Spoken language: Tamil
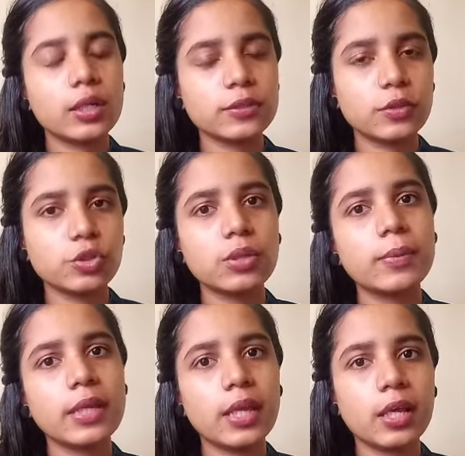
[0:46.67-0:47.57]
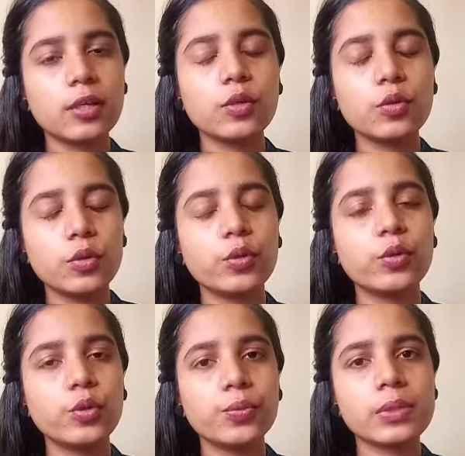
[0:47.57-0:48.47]
சோஷியல் மீடியா யூ
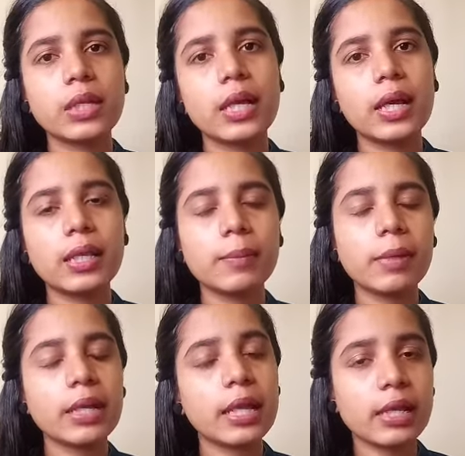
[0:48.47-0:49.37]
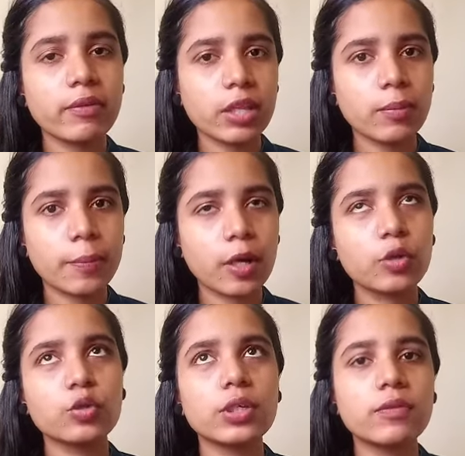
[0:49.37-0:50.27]
யூடியூப்ஸில் இந்த மாதிரி நிறைய வந்து நம்ம
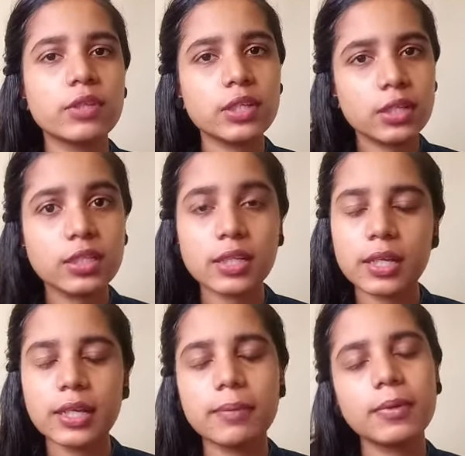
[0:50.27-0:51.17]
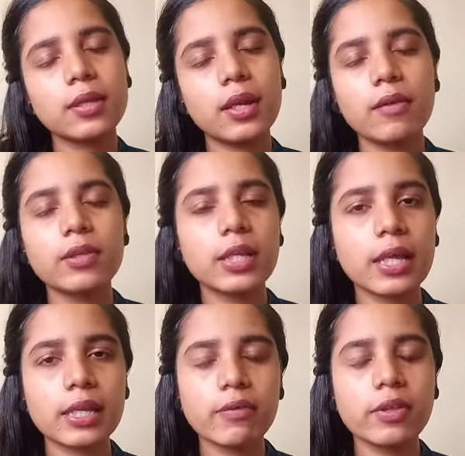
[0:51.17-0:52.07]
பார்க்குறோம் தென் வந்து இன்ஸ்டாகிராம் அதெல்லாம் வந்து
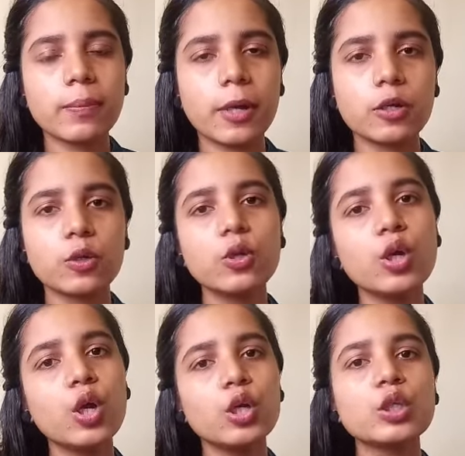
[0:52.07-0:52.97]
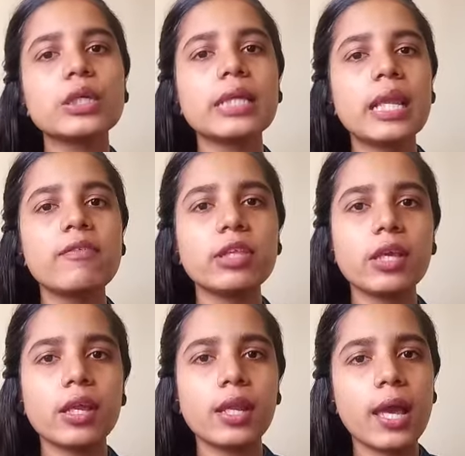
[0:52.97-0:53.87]
நிறையவே வந்து பார்க்குறோம் ஸோ இதெல்லாம் வந்து
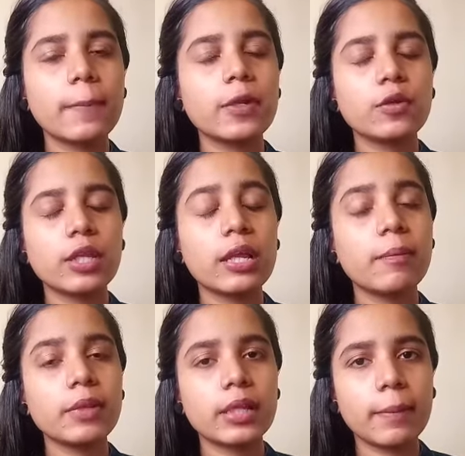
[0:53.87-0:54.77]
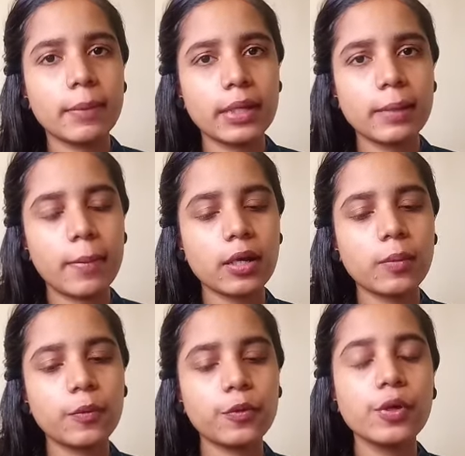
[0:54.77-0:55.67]
என்ன அப்படின்னு சொல்லி நம்ம வந்து நம்ம இன்றைக்கி
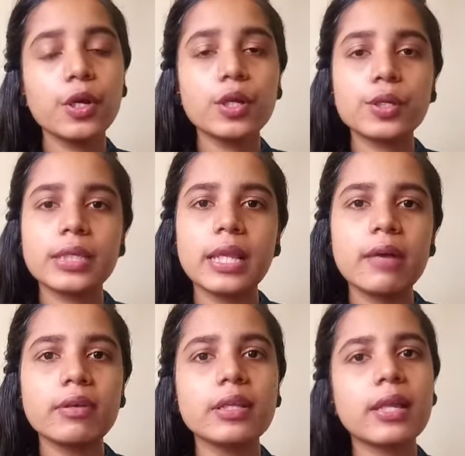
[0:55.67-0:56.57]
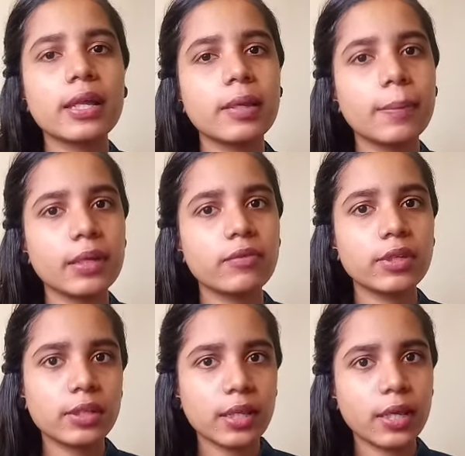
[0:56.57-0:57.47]
பார்க்க போகிறோம் ஸோ இதெல்லாம் வந்து நிறைய பேருக்கு
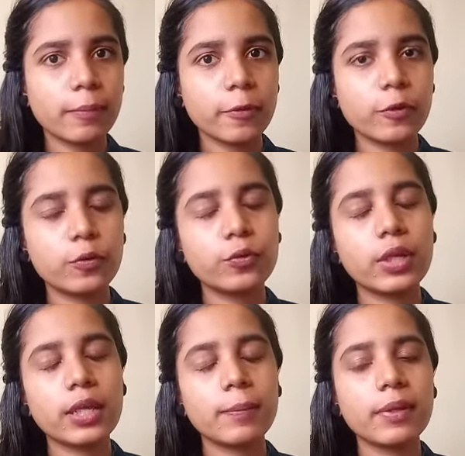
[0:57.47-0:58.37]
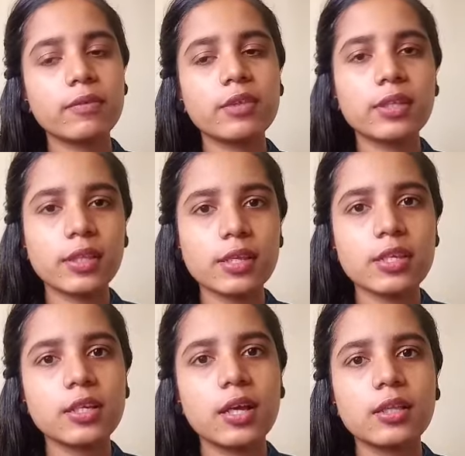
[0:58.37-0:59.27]
வந்து தெரியாமல் இருக்கும் நிறைய பேருக்கு வந்து
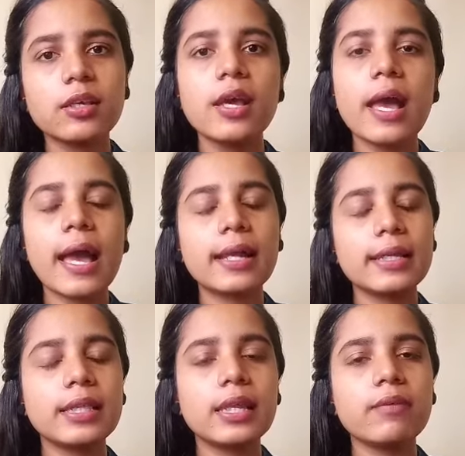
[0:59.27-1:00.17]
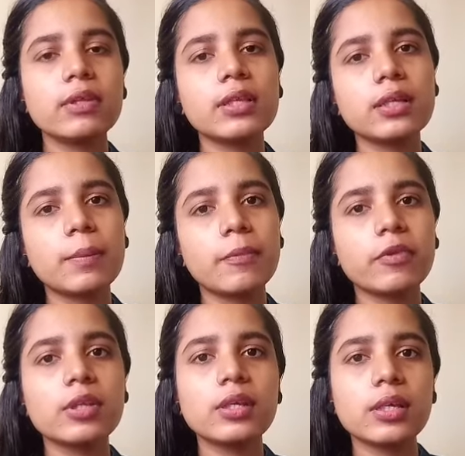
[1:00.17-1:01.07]
தெரிஞ்சிருக்காது அண்ட் இதில் வந்து நம்ம
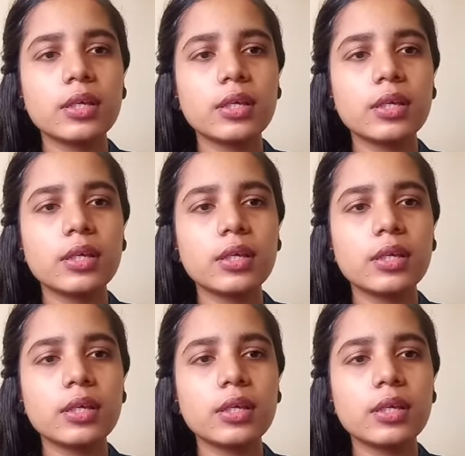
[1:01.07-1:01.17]
வந்து